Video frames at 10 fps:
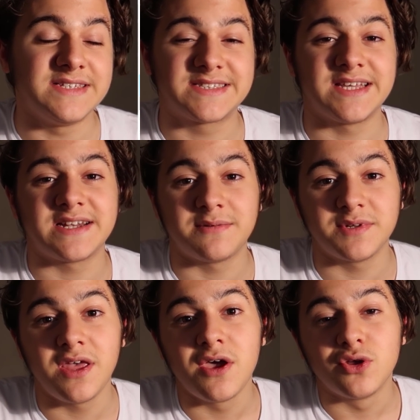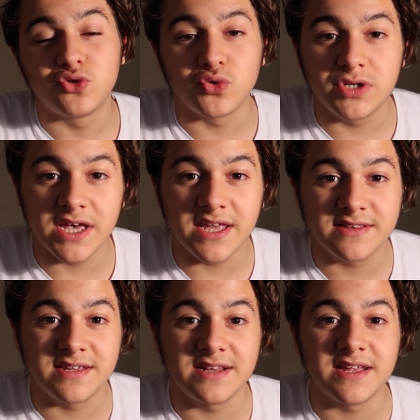Instagram'ın Türkiye
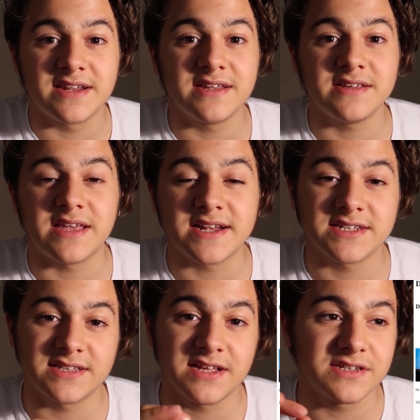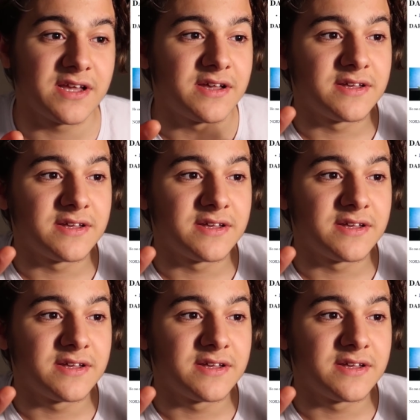yetkilileri gerçekten